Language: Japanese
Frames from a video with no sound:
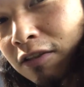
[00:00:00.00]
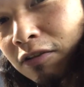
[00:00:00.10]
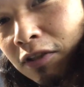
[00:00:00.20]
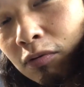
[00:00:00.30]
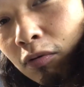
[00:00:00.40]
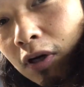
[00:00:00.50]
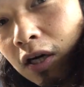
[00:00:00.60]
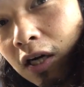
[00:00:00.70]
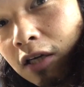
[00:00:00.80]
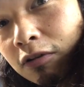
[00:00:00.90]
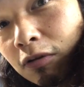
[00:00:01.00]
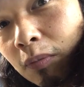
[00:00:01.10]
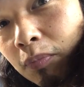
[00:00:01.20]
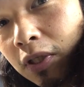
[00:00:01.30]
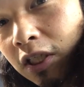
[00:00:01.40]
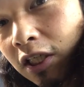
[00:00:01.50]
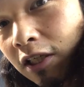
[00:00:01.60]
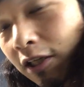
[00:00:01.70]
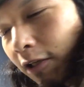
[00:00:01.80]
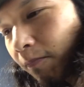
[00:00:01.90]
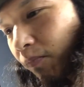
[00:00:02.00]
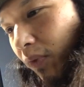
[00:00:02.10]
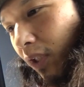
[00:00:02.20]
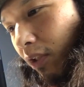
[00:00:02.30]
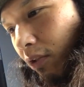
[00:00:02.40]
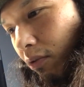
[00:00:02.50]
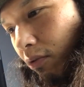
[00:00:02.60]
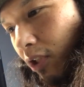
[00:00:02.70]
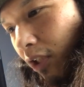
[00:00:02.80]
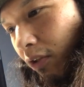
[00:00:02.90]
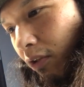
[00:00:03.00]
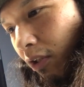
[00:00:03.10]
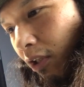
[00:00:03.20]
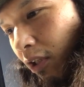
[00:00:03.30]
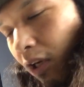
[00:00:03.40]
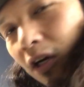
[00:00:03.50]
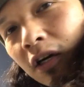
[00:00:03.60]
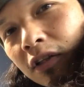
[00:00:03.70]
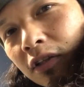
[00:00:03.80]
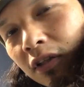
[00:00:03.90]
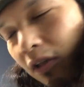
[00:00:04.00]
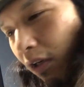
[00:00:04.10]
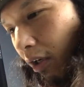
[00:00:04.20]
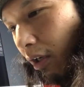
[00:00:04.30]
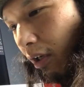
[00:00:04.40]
ですよね。こう考えるとやっぱり旧車って値段上がってんだな。